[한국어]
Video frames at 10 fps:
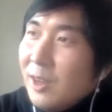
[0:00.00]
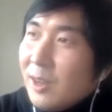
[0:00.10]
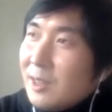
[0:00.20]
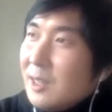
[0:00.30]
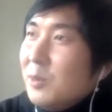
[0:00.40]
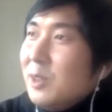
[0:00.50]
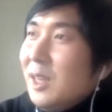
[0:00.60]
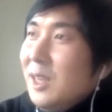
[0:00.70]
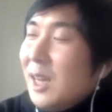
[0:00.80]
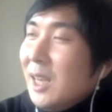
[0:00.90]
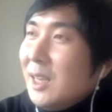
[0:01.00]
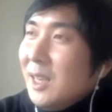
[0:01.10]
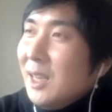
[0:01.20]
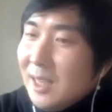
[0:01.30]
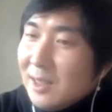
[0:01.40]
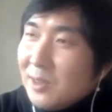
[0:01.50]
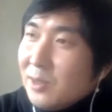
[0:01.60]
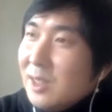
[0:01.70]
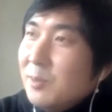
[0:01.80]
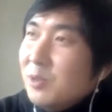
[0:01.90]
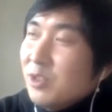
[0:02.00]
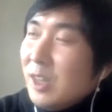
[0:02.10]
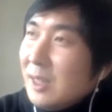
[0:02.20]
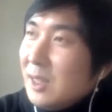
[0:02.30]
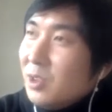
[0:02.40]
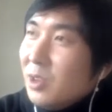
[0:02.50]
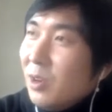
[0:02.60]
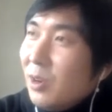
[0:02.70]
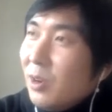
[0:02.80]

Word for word: 그러다 보니까 이 아이가 얘기하는 것들이 흡수가 안 되죠.